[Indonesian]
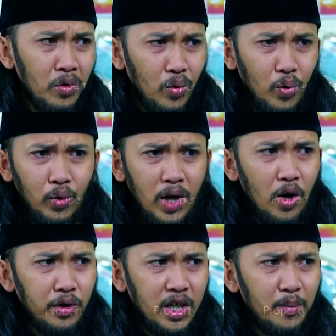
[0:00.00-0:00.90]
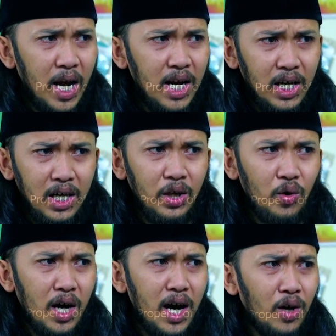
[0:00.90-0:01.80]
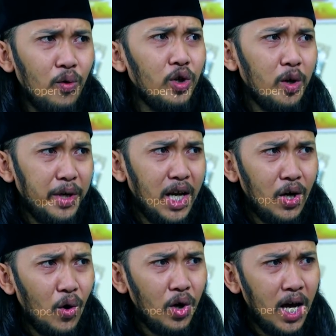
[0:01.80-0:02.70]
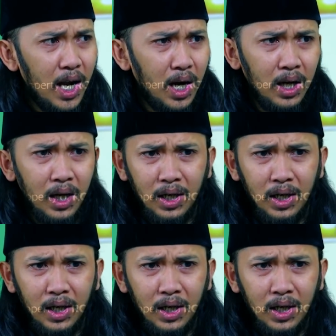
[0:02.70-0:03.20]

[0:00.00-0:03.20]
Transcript: Guntur kalau sedih merana gini juga karena Guntur kepikiran Ronald.